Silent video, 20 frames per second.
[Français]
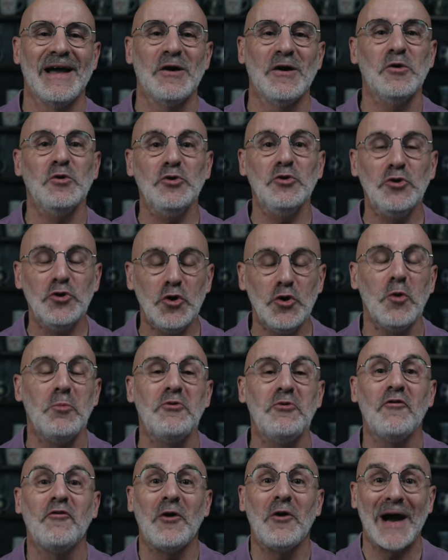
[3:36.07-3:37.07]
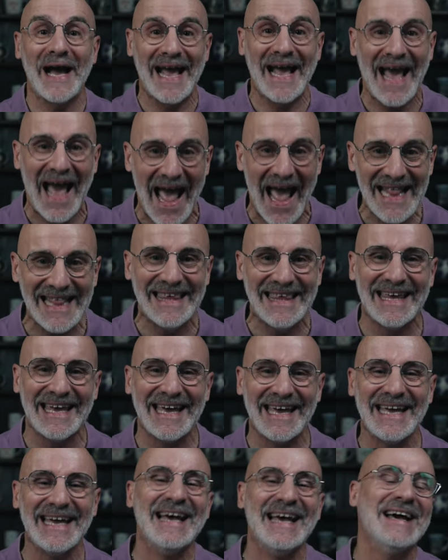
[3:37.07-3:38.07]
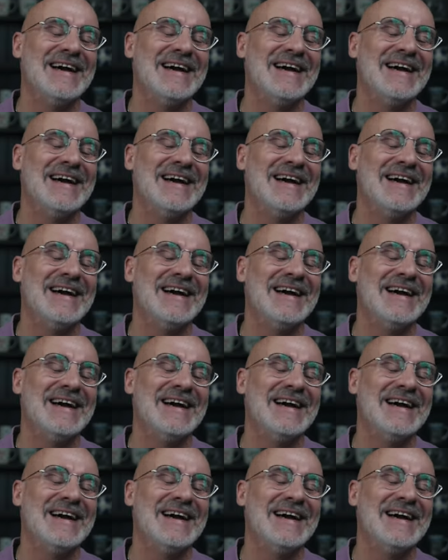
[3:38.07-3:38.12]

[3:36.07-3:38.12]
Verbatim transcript: ou nous pouvons gagner